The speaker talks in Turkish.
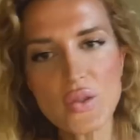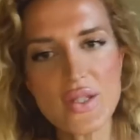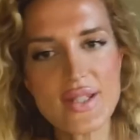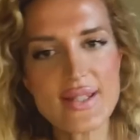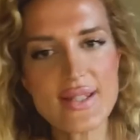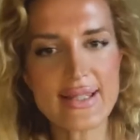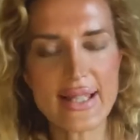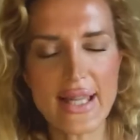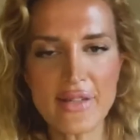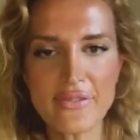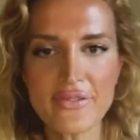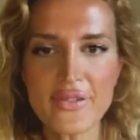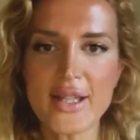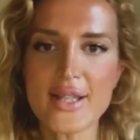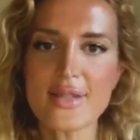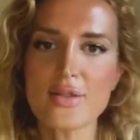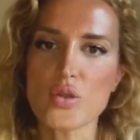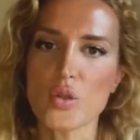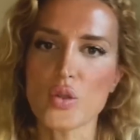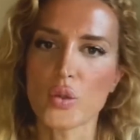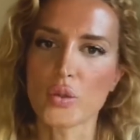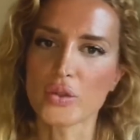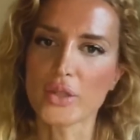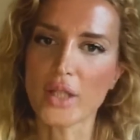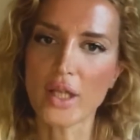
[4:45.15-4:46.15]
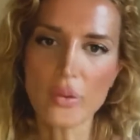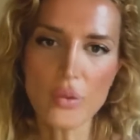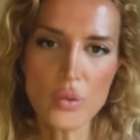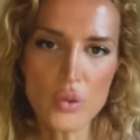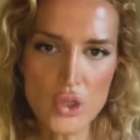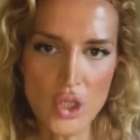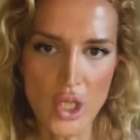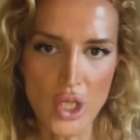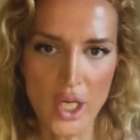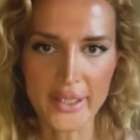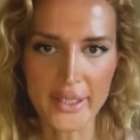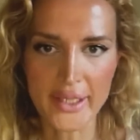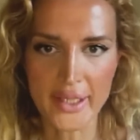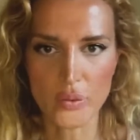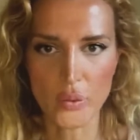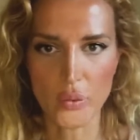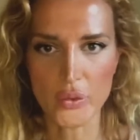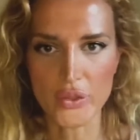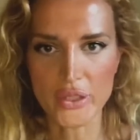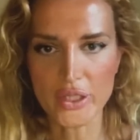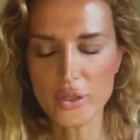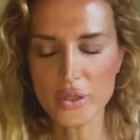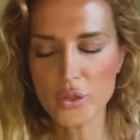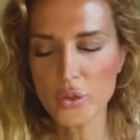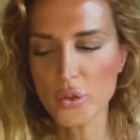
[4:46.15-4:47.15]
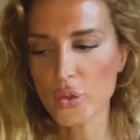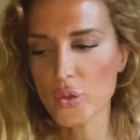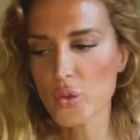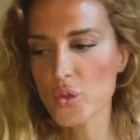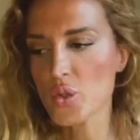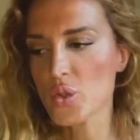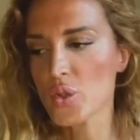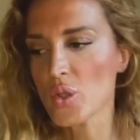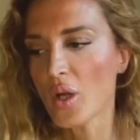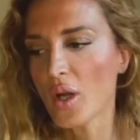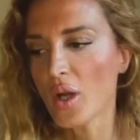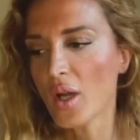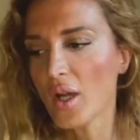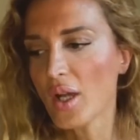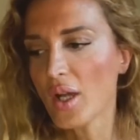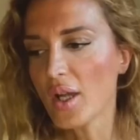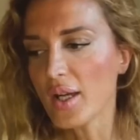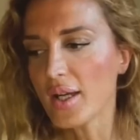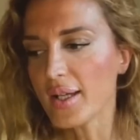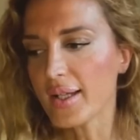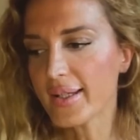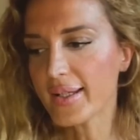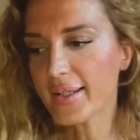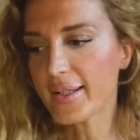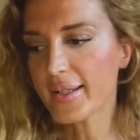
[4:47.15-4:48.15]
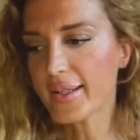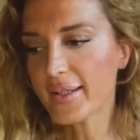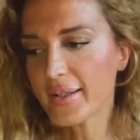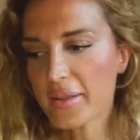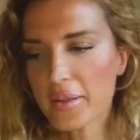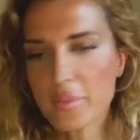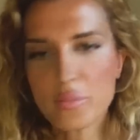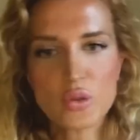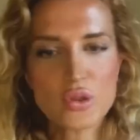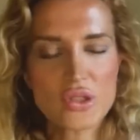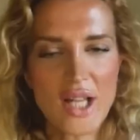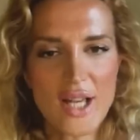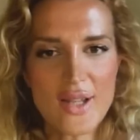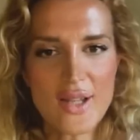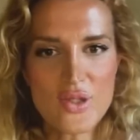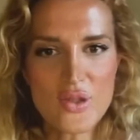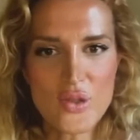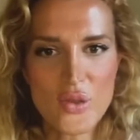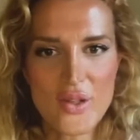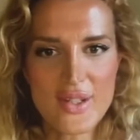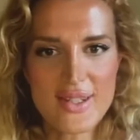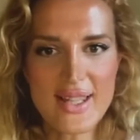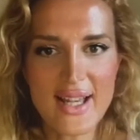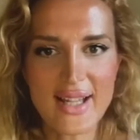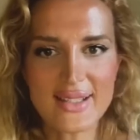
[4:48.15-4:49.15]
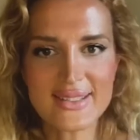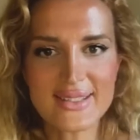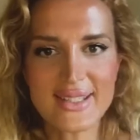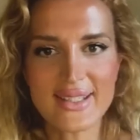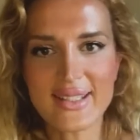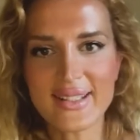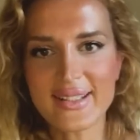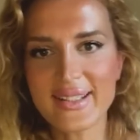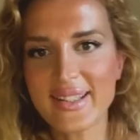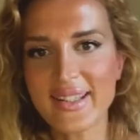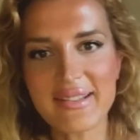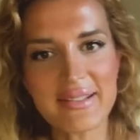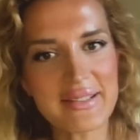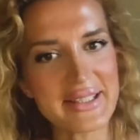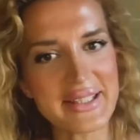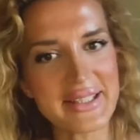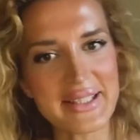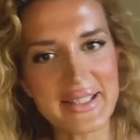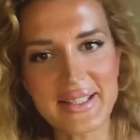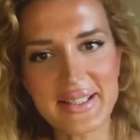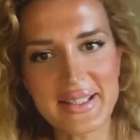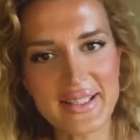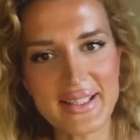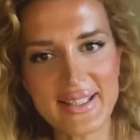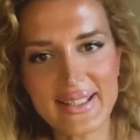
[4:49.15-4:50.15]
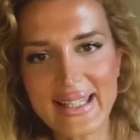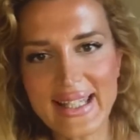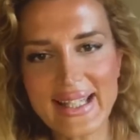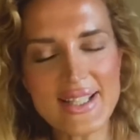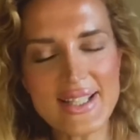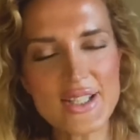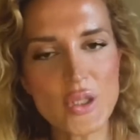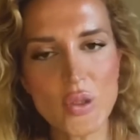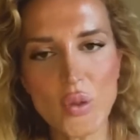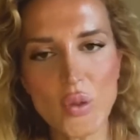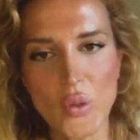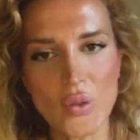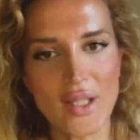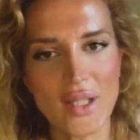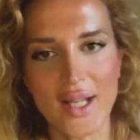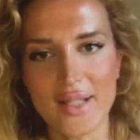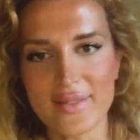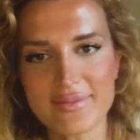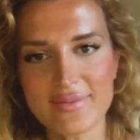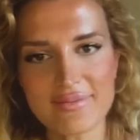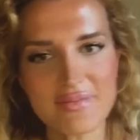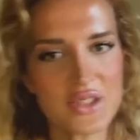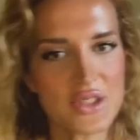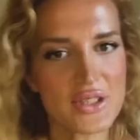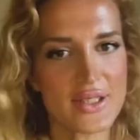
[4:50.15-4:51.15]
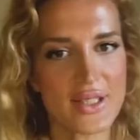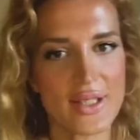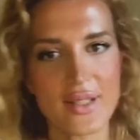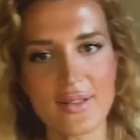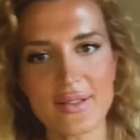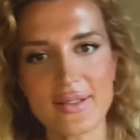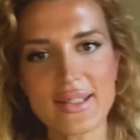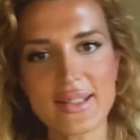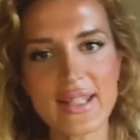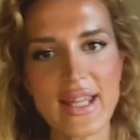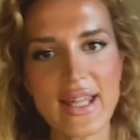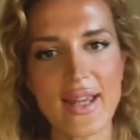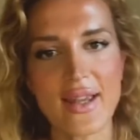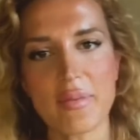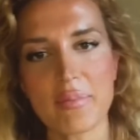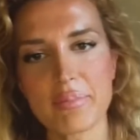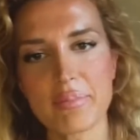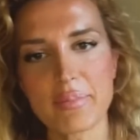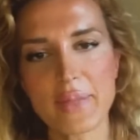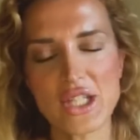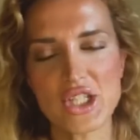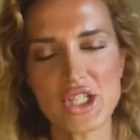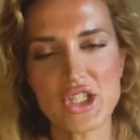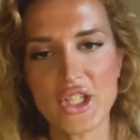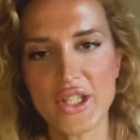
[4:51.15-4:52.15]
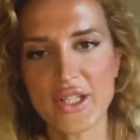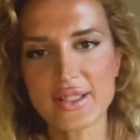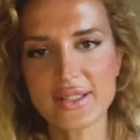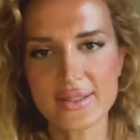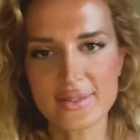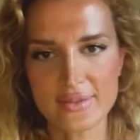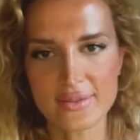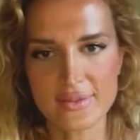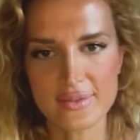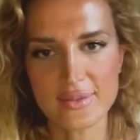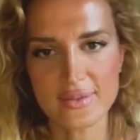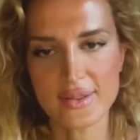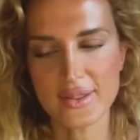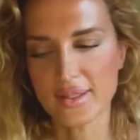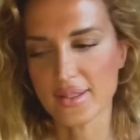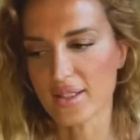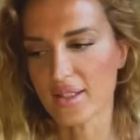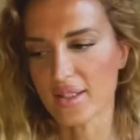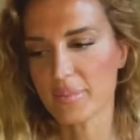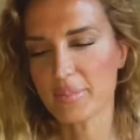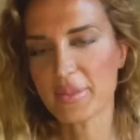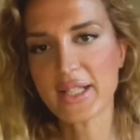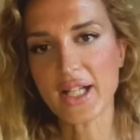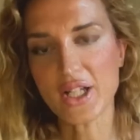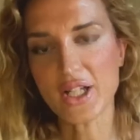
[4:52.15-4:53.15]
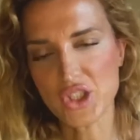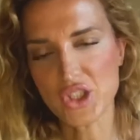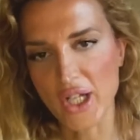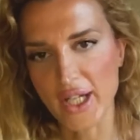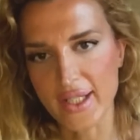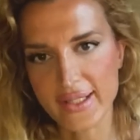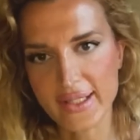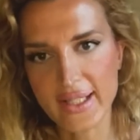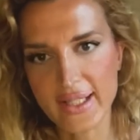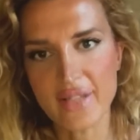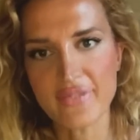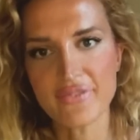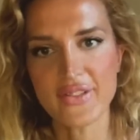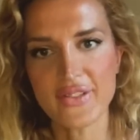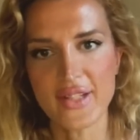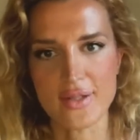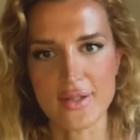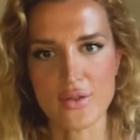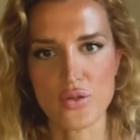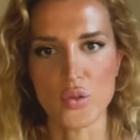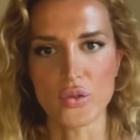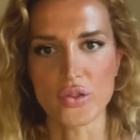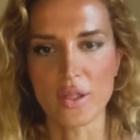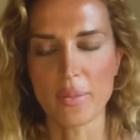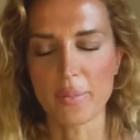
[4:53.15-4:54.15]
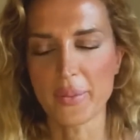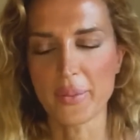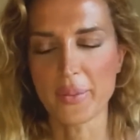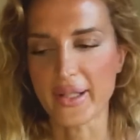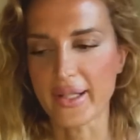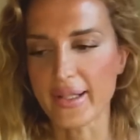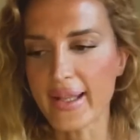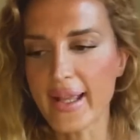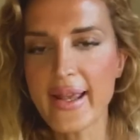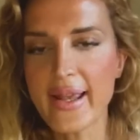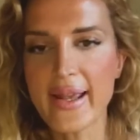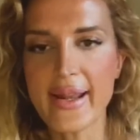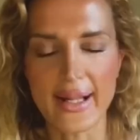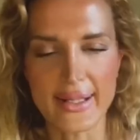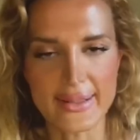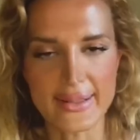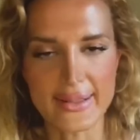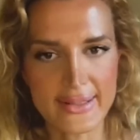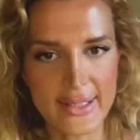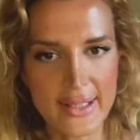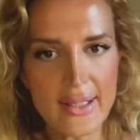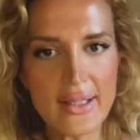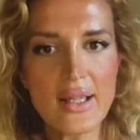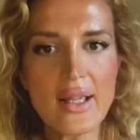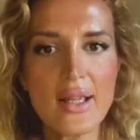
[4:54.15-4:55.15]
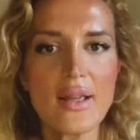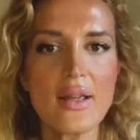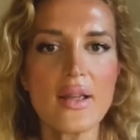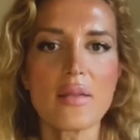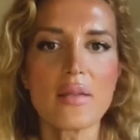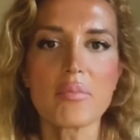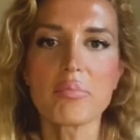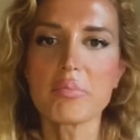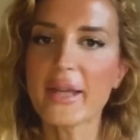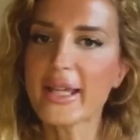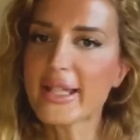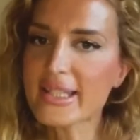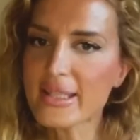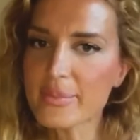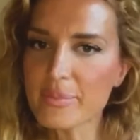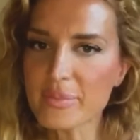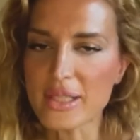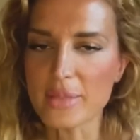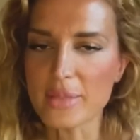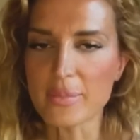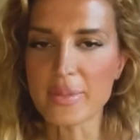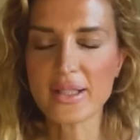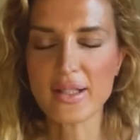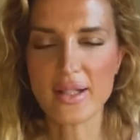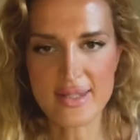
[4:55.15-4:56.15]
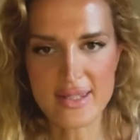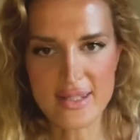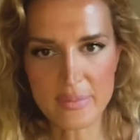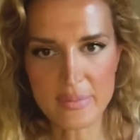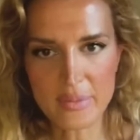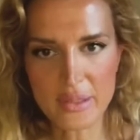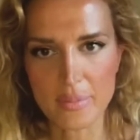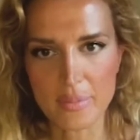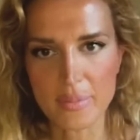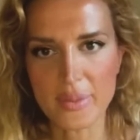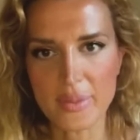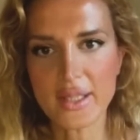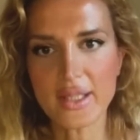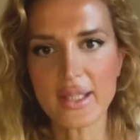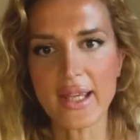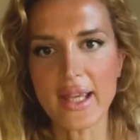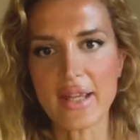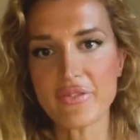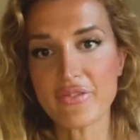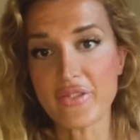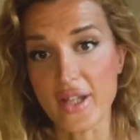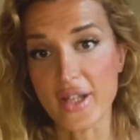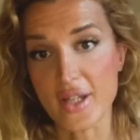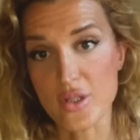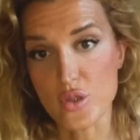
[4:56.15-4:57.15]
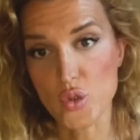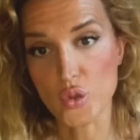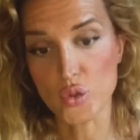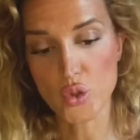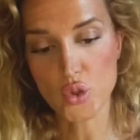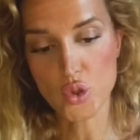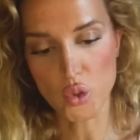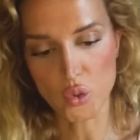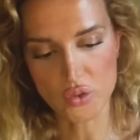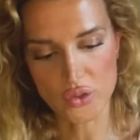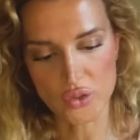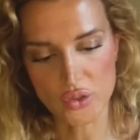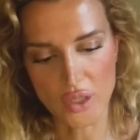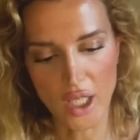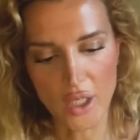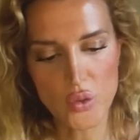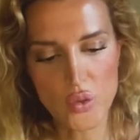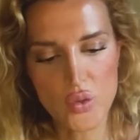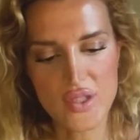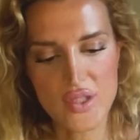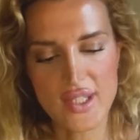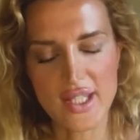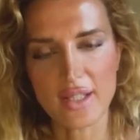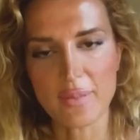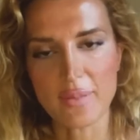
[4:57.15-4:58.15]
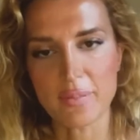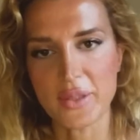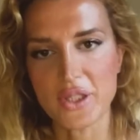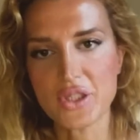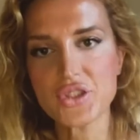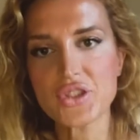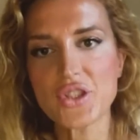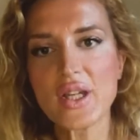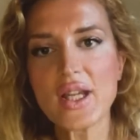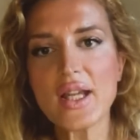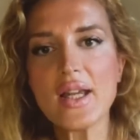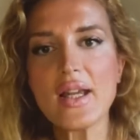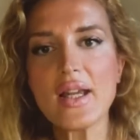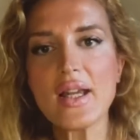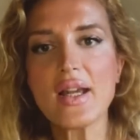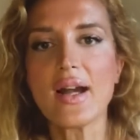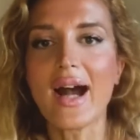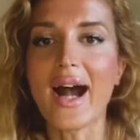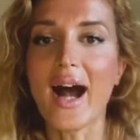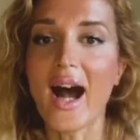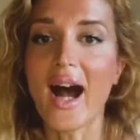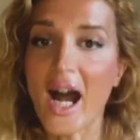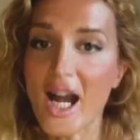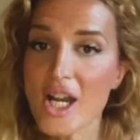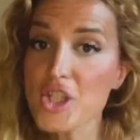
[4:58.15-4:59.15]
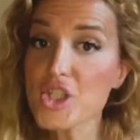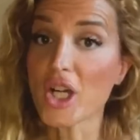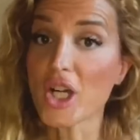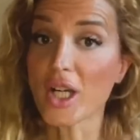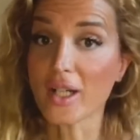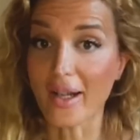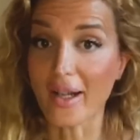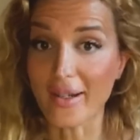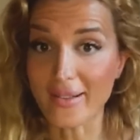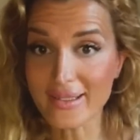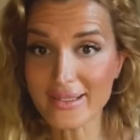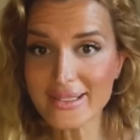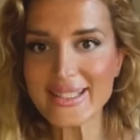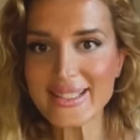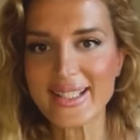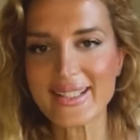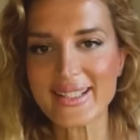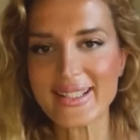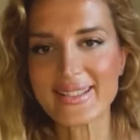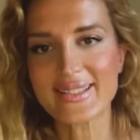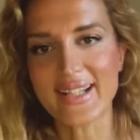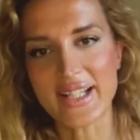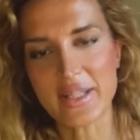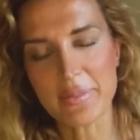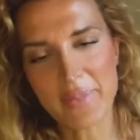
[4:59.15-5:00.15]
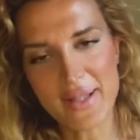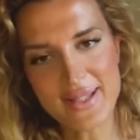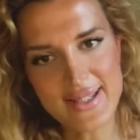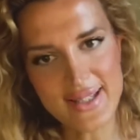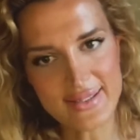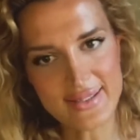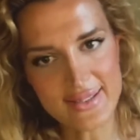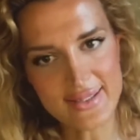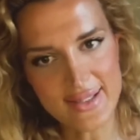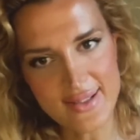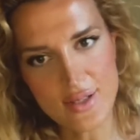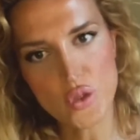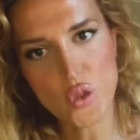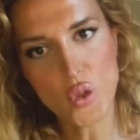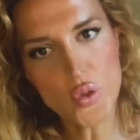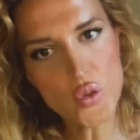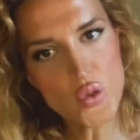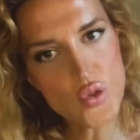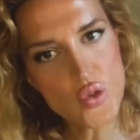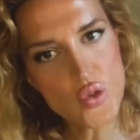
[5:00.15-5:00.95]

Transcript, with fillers: Dolayısıyla enflasyonda 3 haneye doğru gidiyoruz. Ee, buradan sonra zaten hani e, gelecek olan işte yine 5'e yakın e, birkaç aylık enflasyonla paralel herhalde Ekim gibi Kasım gibi enflasyonda çok daha yüksek bir ancak Aralık ayında hani baz etkisi